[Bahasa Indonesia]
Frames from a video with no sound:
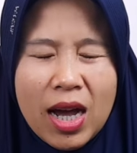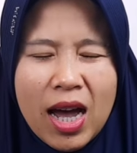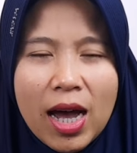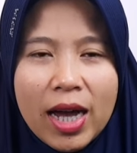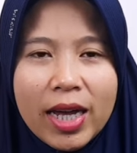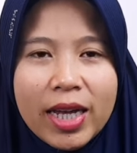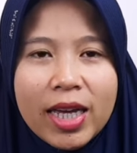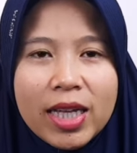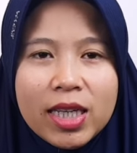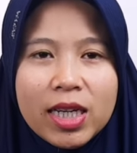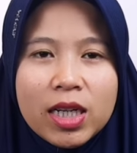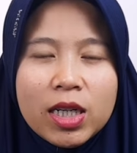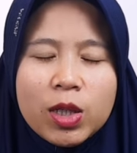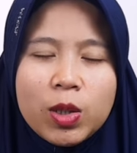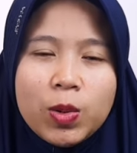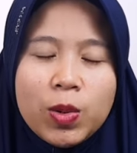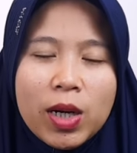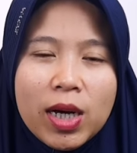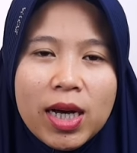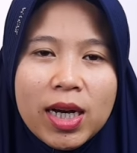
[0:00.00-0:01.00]
ayat yang
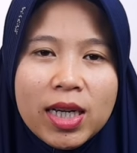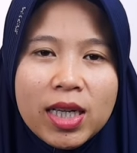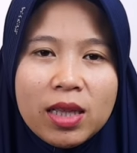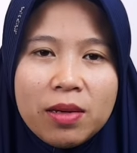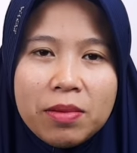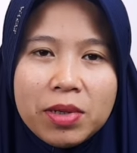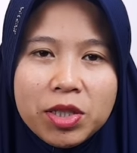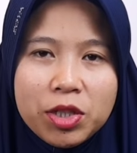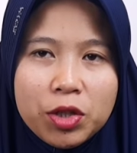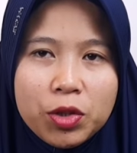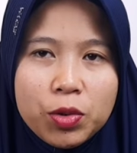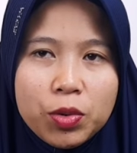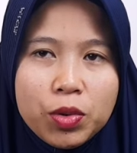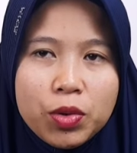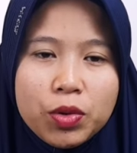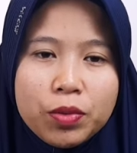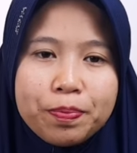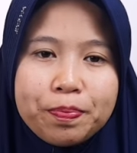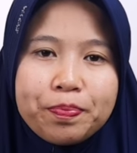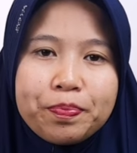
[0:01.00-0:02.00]
kedua kita baca
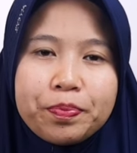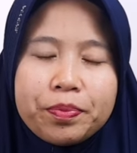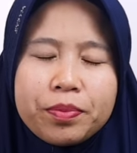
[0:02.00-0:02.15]
dulu